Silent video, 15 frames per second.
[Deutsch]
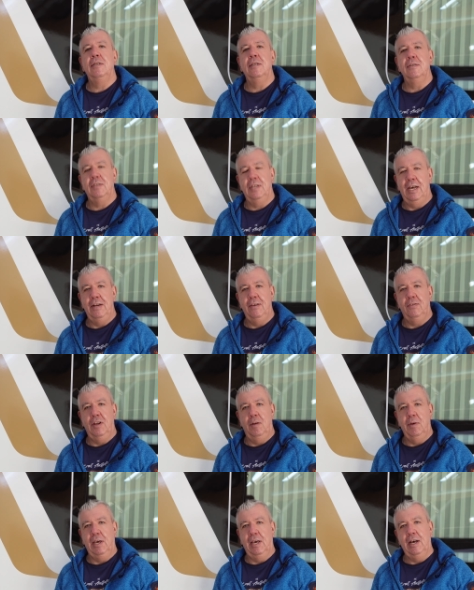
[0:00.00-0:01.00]
des Teiles
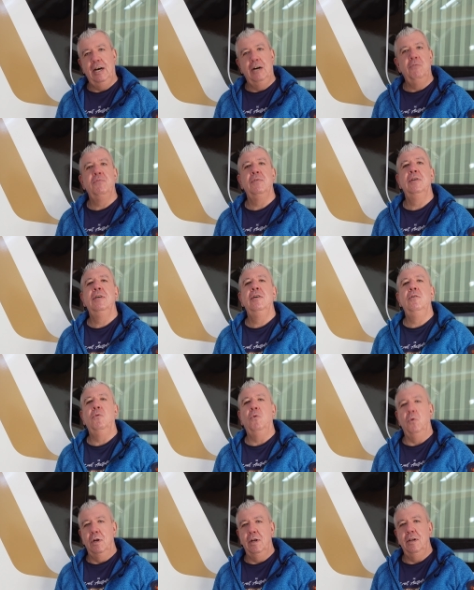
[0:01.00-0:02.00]
selber gekauft
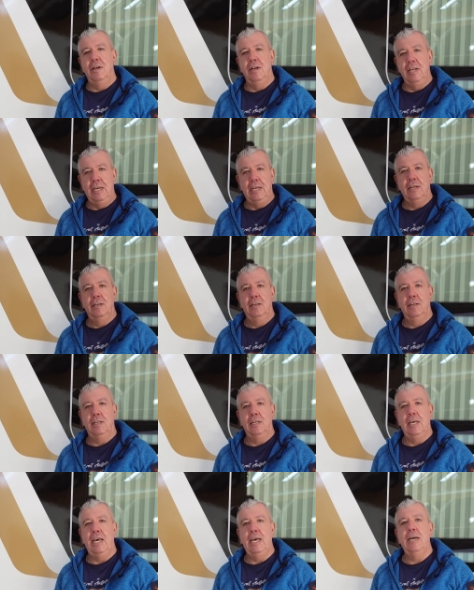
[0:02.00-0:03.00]
und nicht
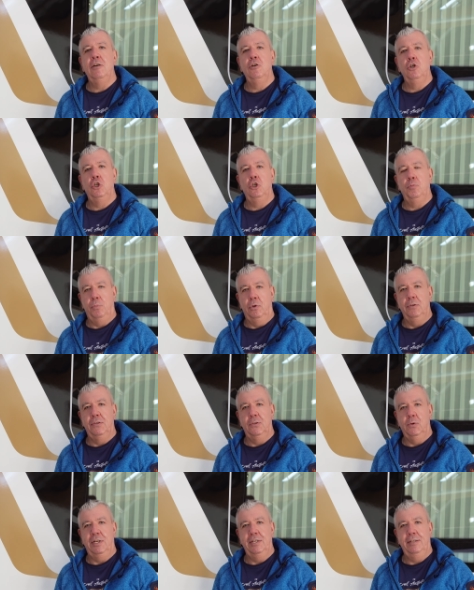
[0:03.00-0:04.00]

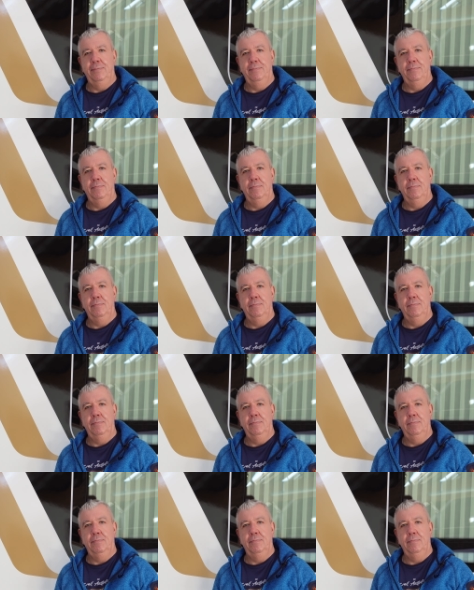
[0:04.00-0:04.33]
gesponsert.